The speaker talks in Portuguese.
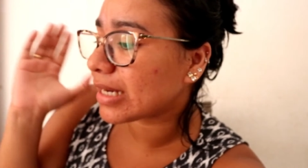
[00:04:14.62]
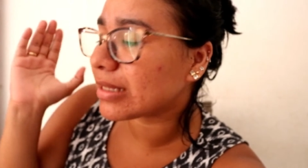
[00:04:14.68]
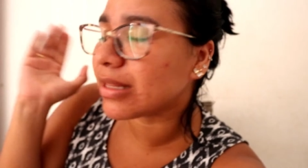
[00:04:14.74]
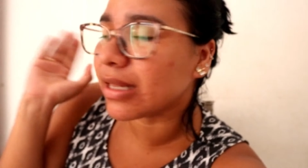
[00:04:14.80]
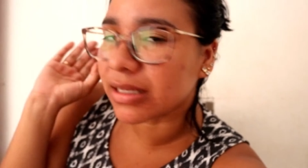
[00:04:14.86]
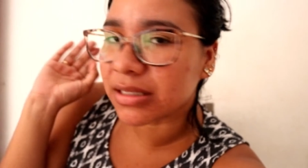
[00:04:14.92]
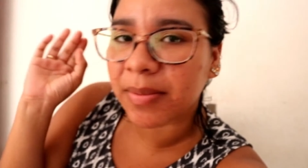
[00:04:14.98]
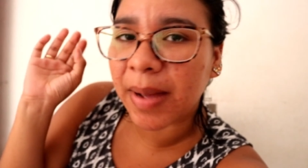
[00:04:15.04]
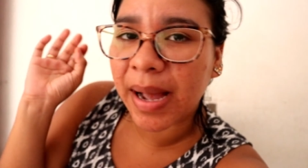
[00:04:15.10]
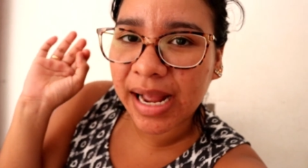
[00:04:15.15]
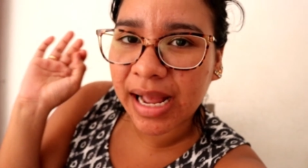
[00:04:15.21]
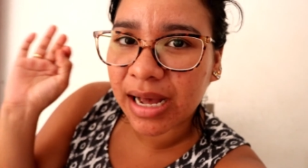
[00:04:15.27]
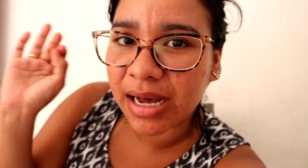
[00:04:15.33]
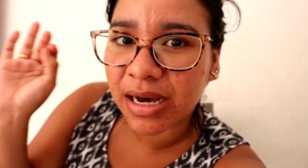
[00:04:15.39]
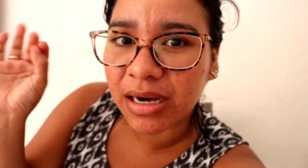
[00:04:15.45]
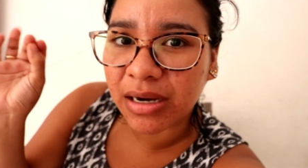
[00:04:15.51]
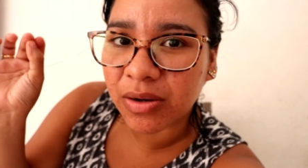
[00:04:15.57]
tanto
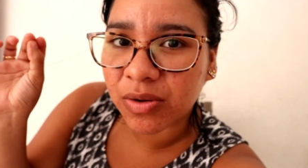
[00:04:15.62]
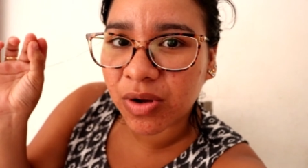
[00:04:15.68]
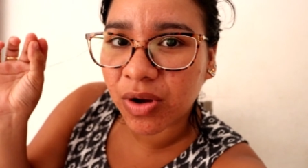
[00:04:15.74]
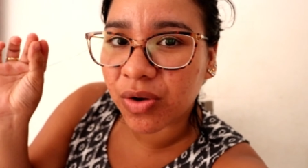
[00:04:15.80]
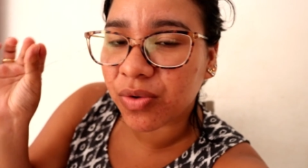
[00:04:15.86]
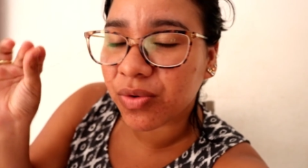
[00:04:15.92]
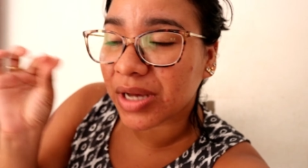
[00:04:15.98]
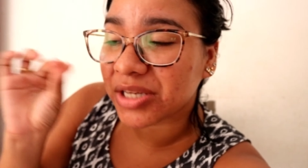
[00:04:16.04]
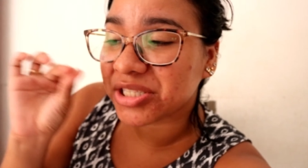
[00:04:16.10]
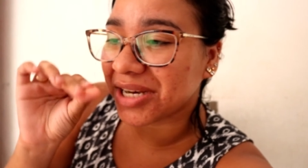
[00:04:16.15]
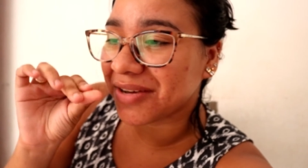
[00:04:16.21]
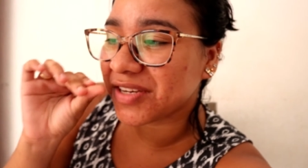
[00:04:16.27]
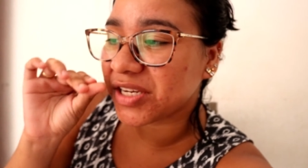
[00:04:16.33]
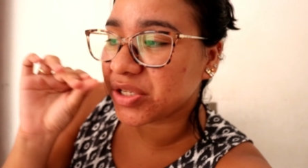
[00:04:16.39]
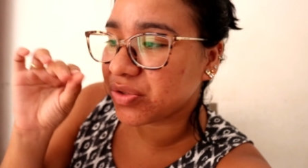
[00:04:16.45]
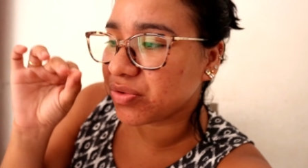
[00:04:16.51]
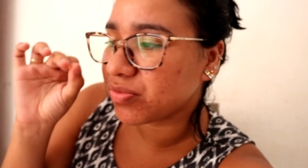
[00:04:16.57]
macarrão que eu achava
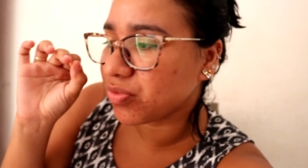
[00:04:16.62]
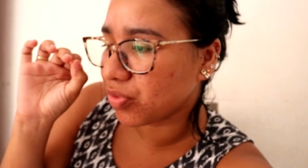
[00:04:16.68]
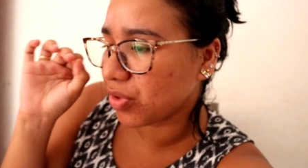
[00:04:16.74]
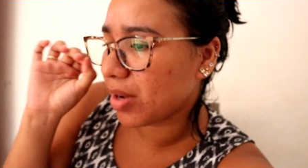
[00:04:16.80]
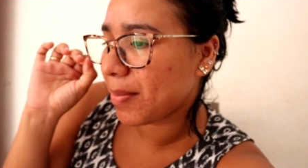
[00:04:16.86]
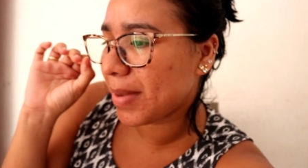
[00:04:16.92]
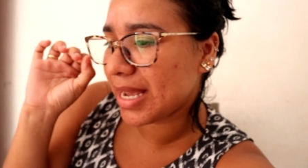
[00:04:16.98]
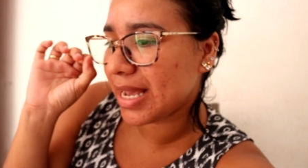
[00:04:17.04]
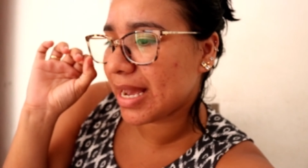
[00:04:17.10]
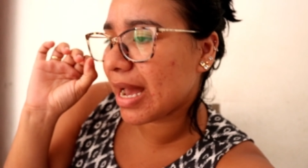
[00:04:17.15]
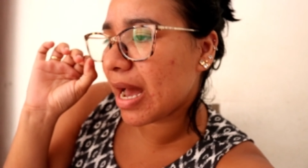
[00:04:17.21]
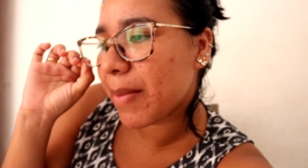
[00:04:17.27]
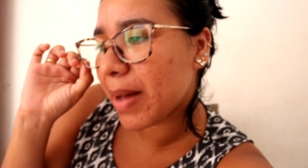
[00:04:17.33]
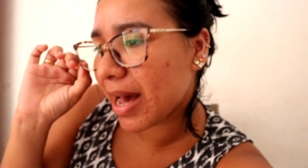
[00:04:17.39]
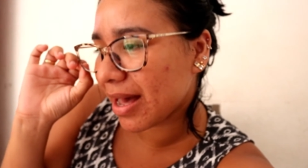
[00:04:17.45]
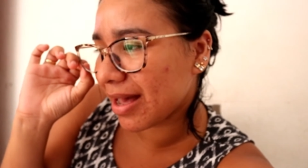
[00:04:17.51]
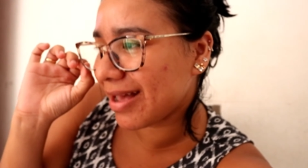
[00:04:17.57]
que nunca mais ia
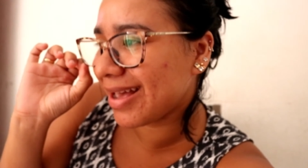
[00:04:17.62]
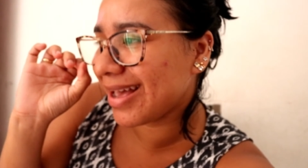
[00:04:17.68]
acabar.